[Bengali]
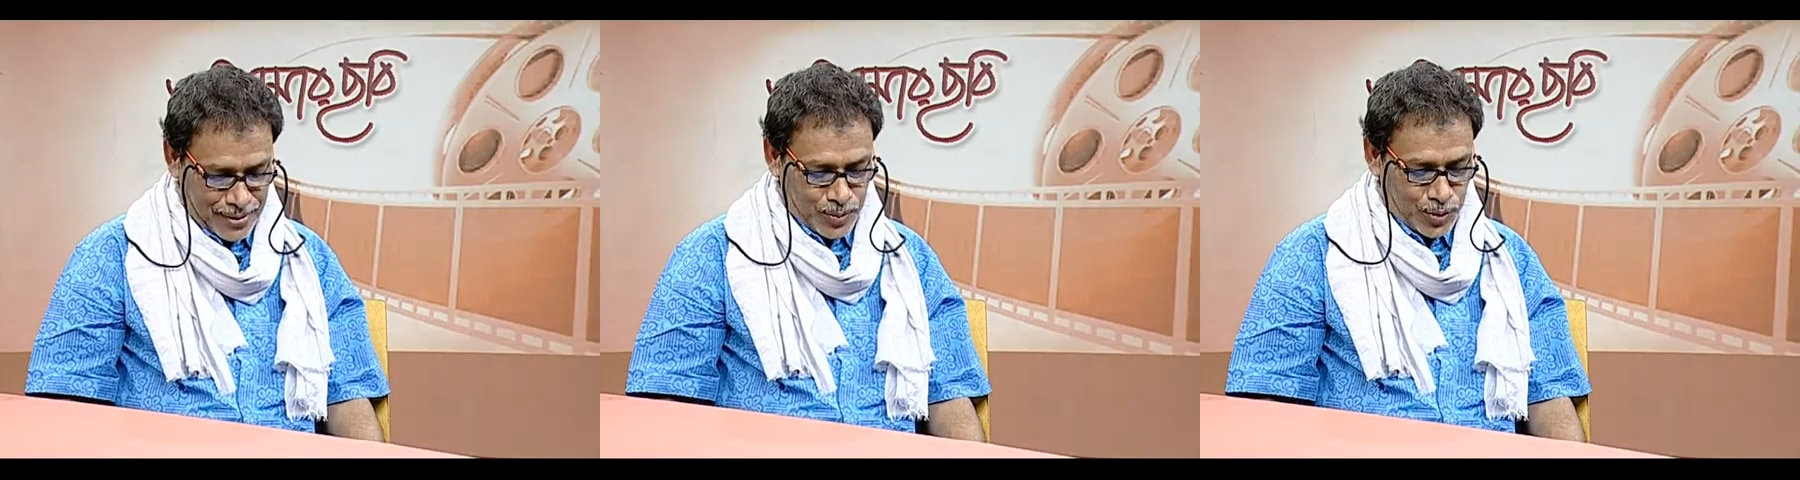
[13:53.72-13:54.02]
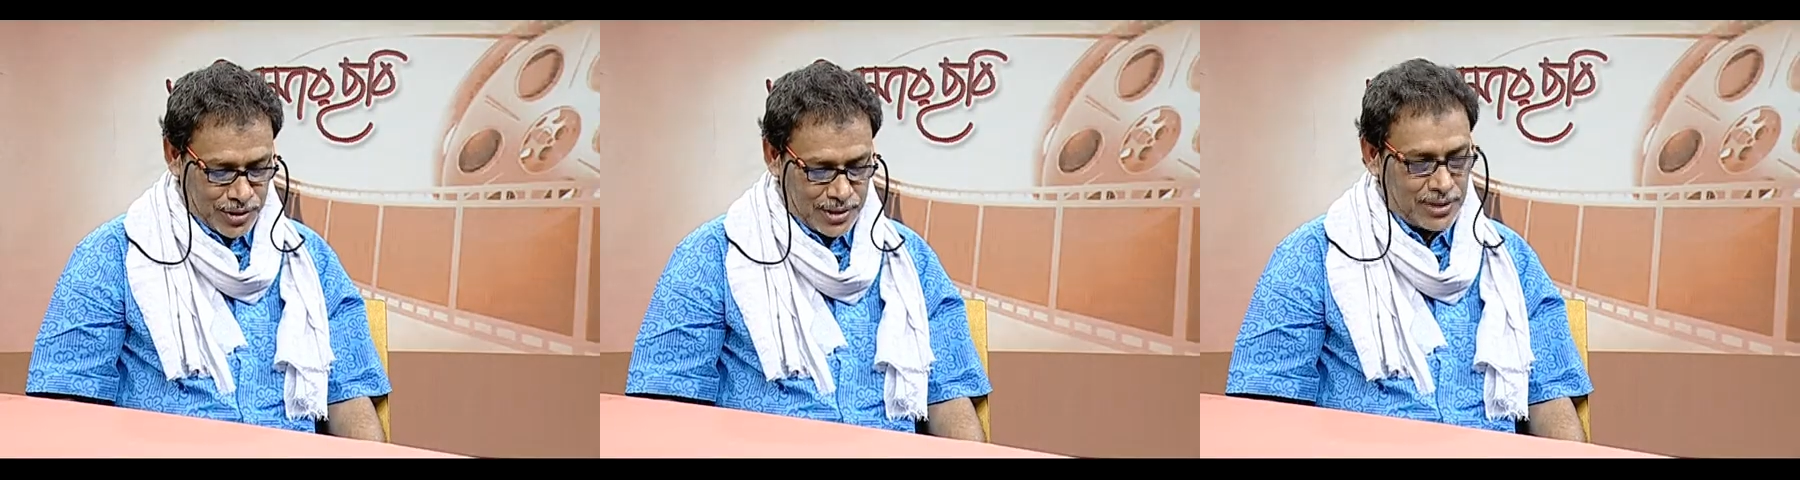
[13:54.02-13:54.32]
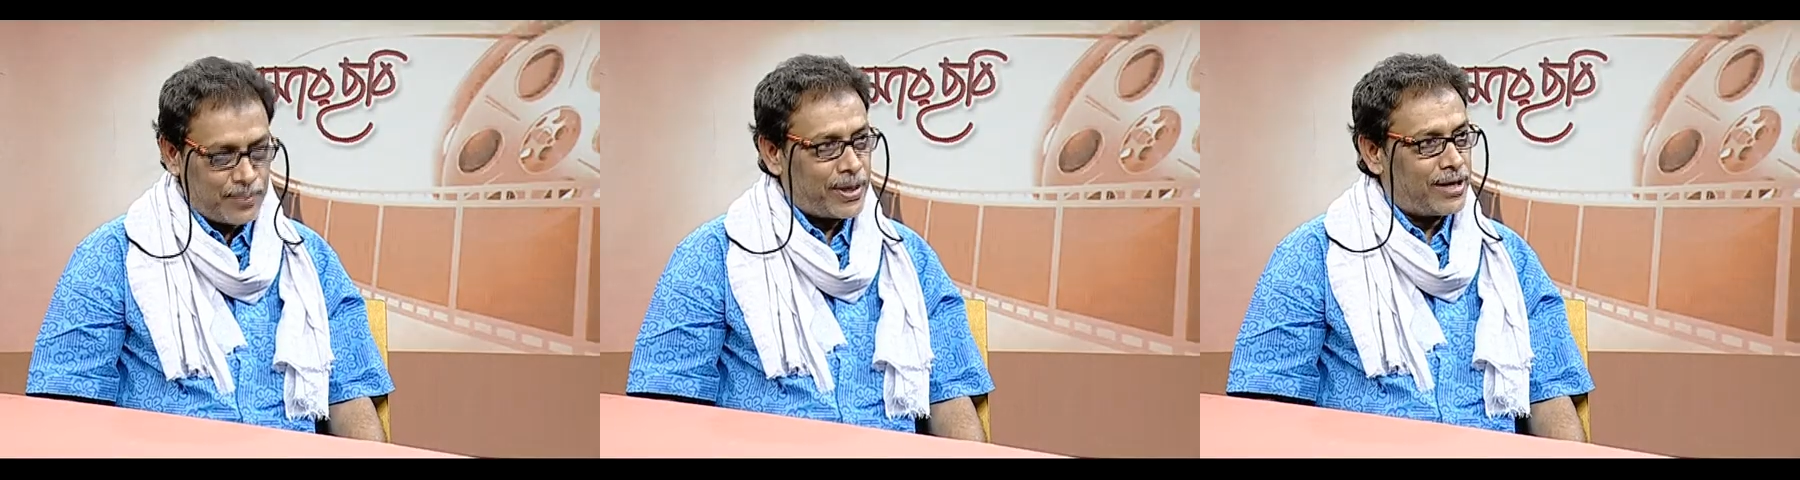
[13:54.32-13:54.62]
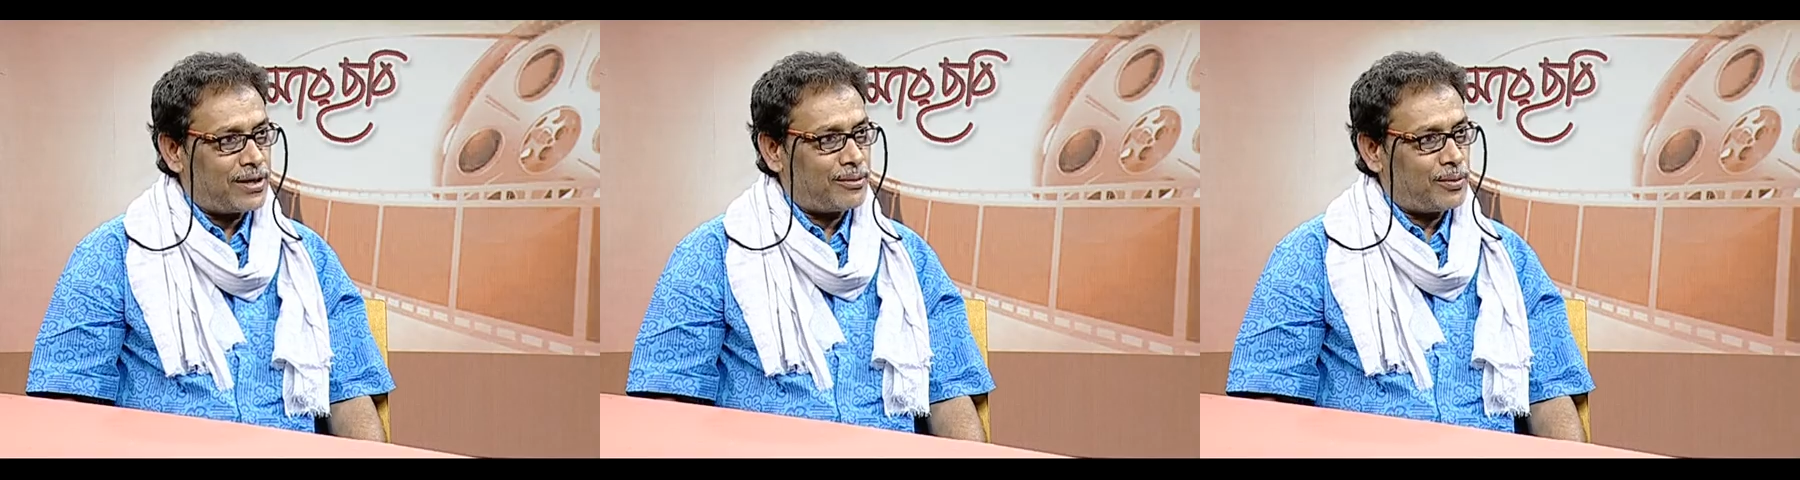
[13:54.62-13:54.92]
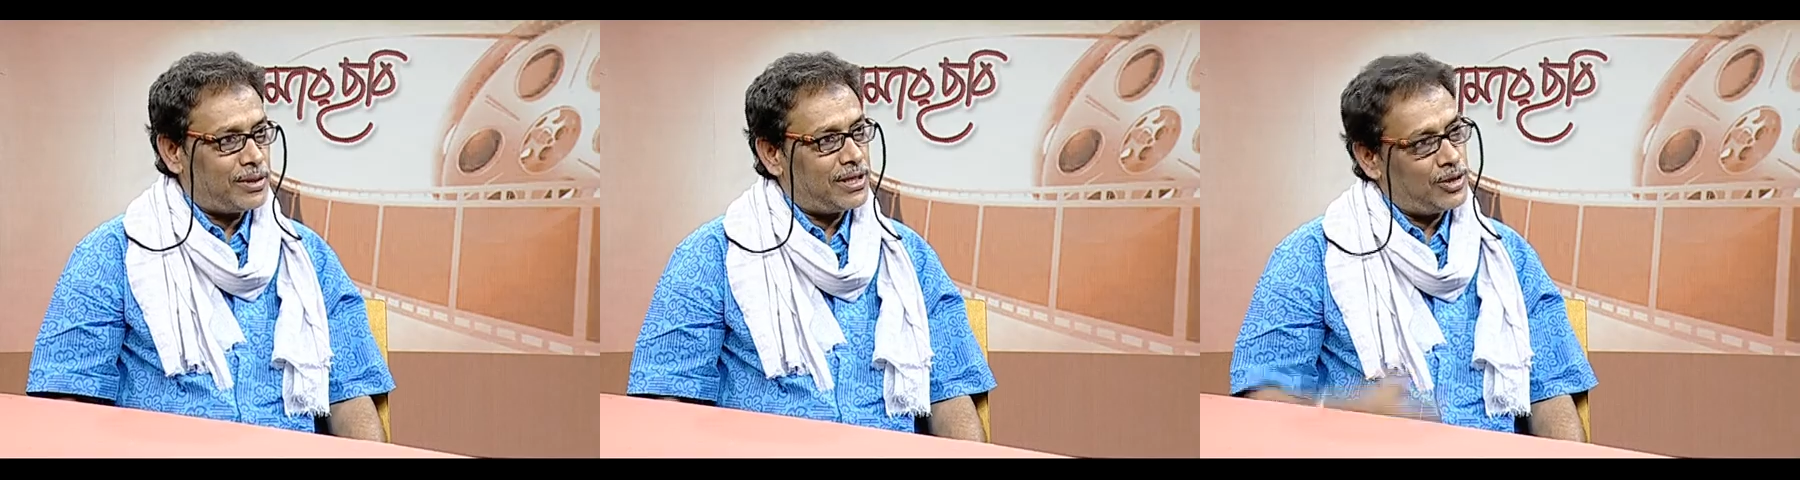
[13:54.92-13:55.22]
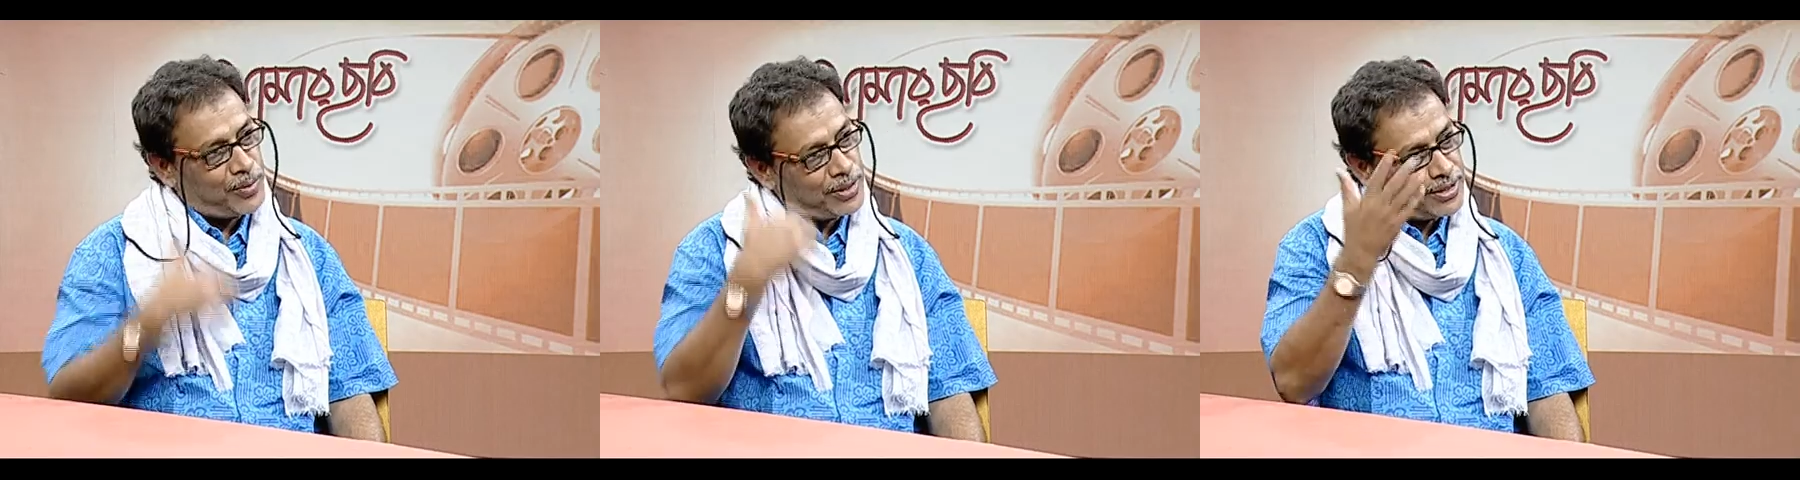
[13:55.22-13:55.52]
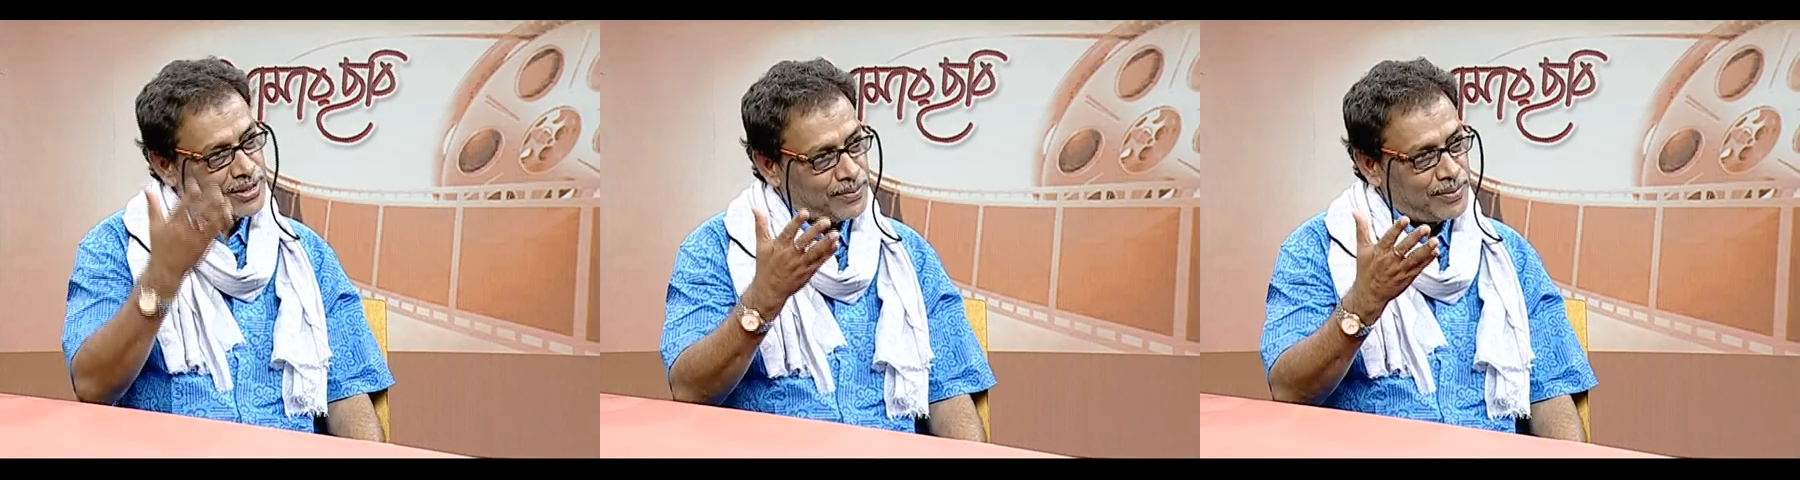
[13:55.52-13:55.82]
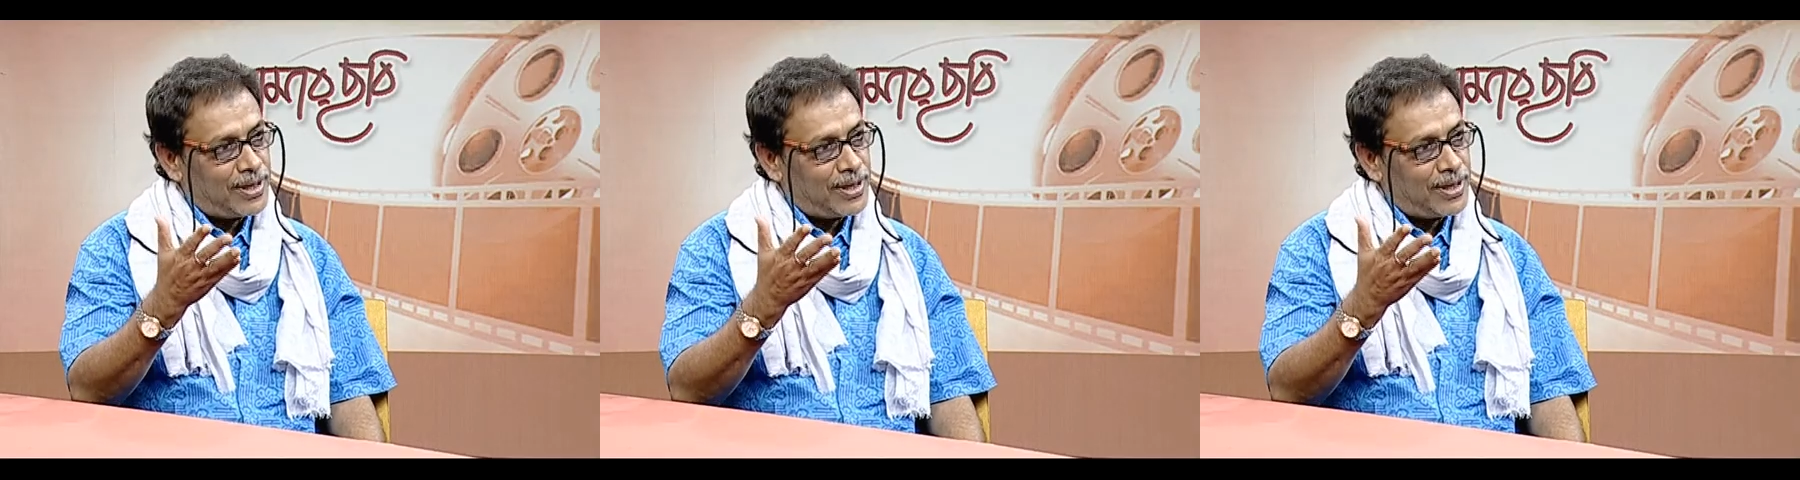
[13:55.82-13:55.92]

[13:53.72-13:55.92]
প্রতিদিনই প্যান্ট আমরা ভিজাই ওপরে যেতাম